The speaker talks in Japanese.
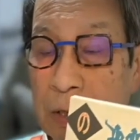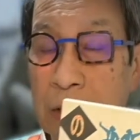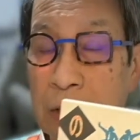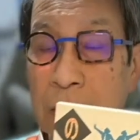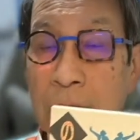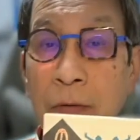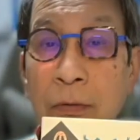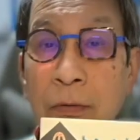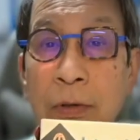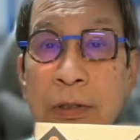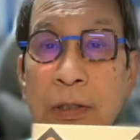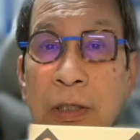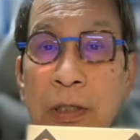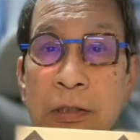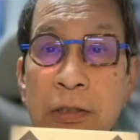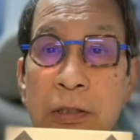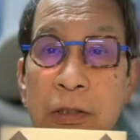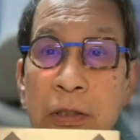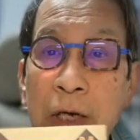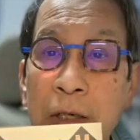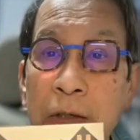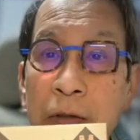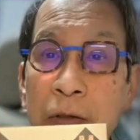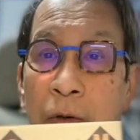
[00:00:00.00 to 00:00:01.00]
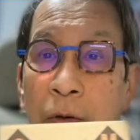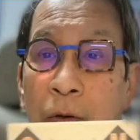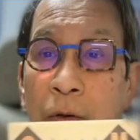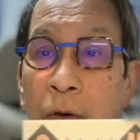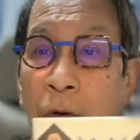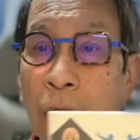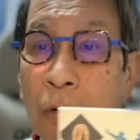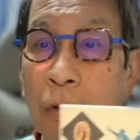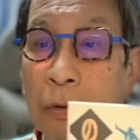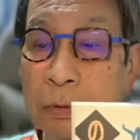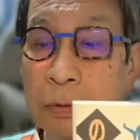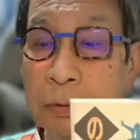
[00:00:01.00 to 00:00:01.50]
私のあの
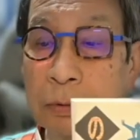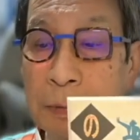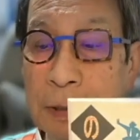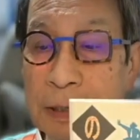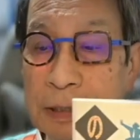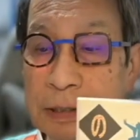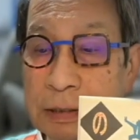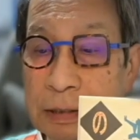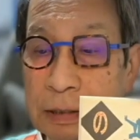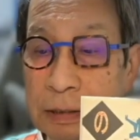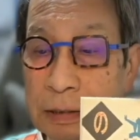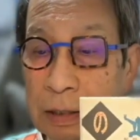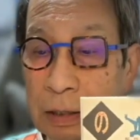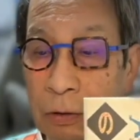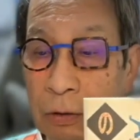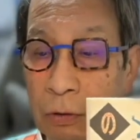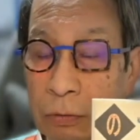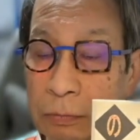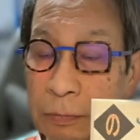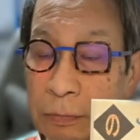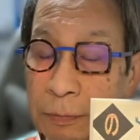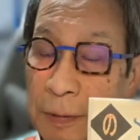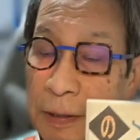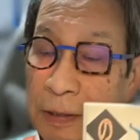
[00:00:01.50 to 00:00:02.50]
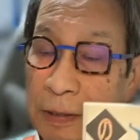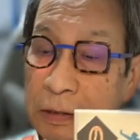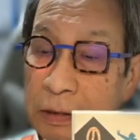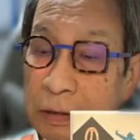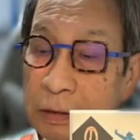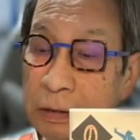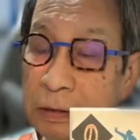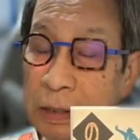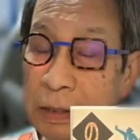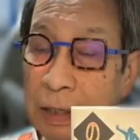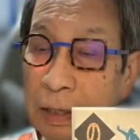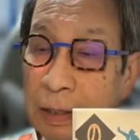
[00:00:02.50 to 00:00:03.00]
ホームページ、ホームページ
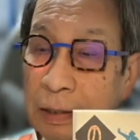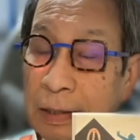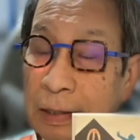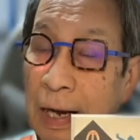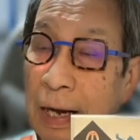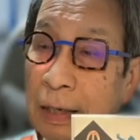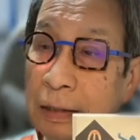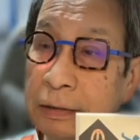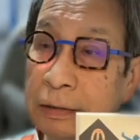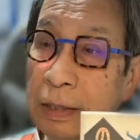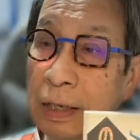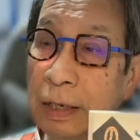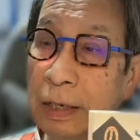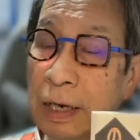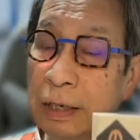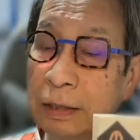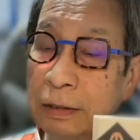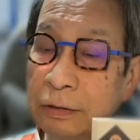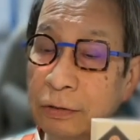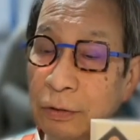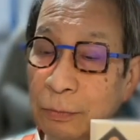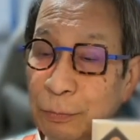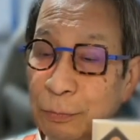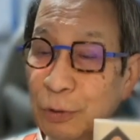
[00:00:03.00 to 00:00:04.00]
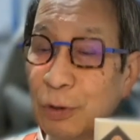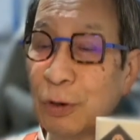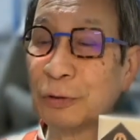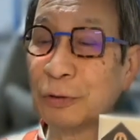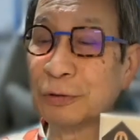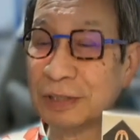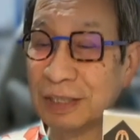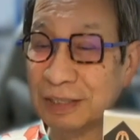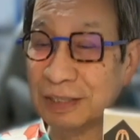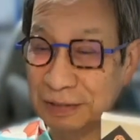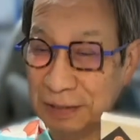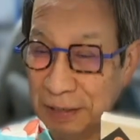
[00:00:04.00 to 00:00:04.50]
じゃないな、正確に言うとブログ
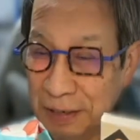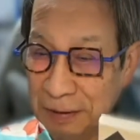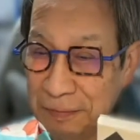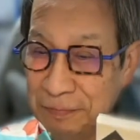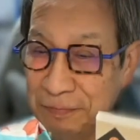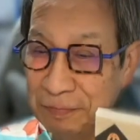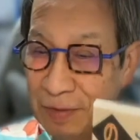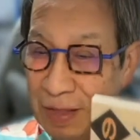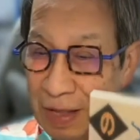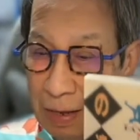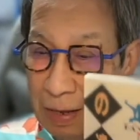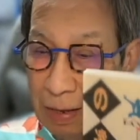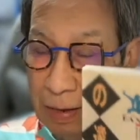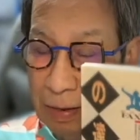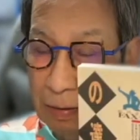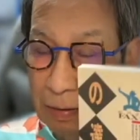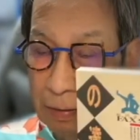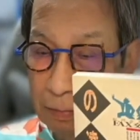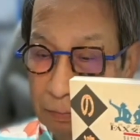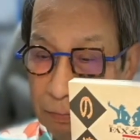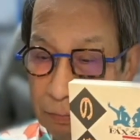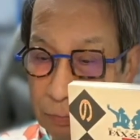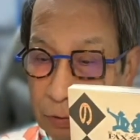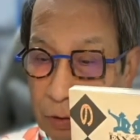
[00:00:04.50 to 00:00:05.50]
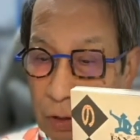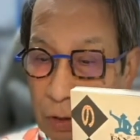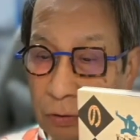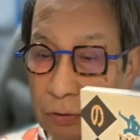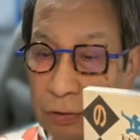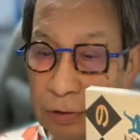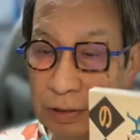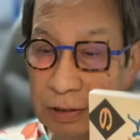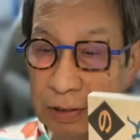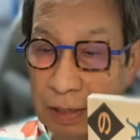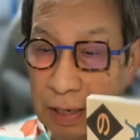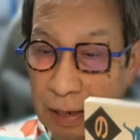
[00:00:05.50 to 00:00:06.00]
ですね。ブログ
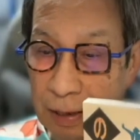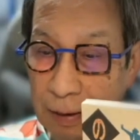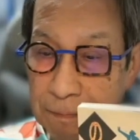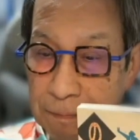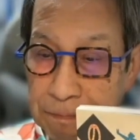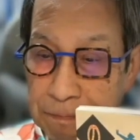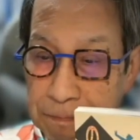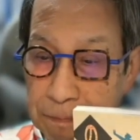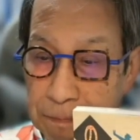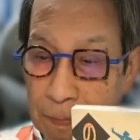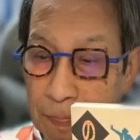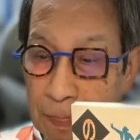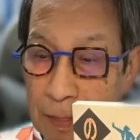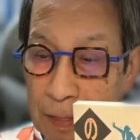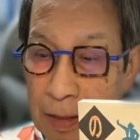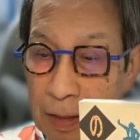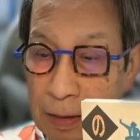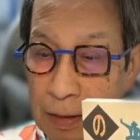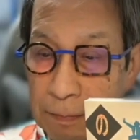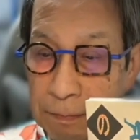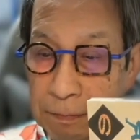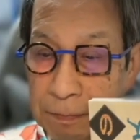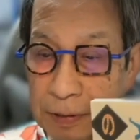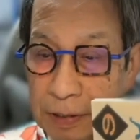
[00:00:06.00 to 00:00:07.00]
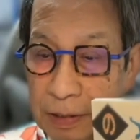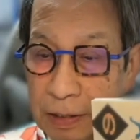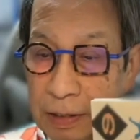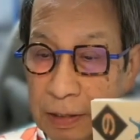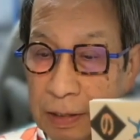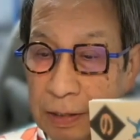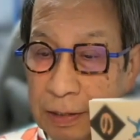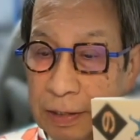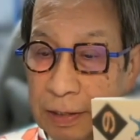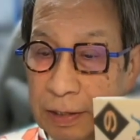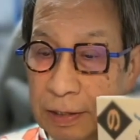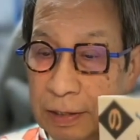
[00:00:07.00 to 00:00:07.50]
にね、
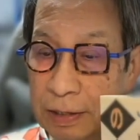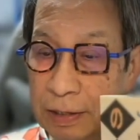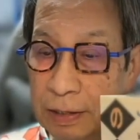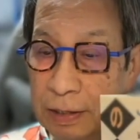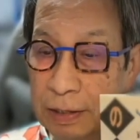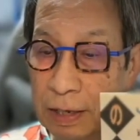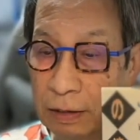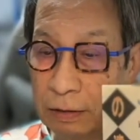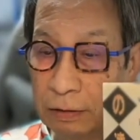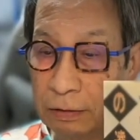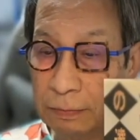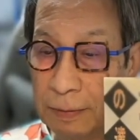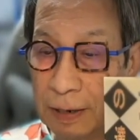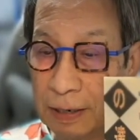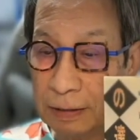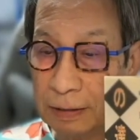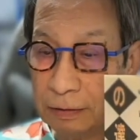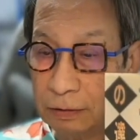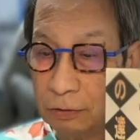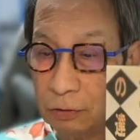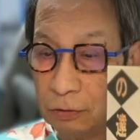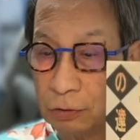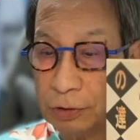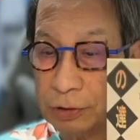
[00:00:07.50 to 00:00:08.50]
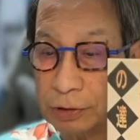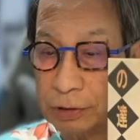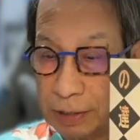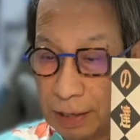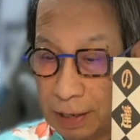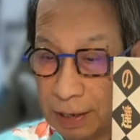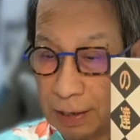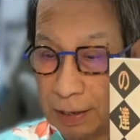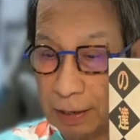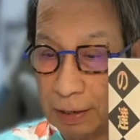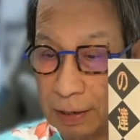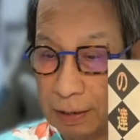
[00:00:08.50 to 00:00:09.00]
PDF 版とし
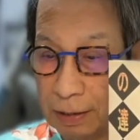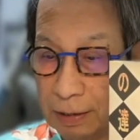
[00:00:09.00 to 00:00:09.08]
て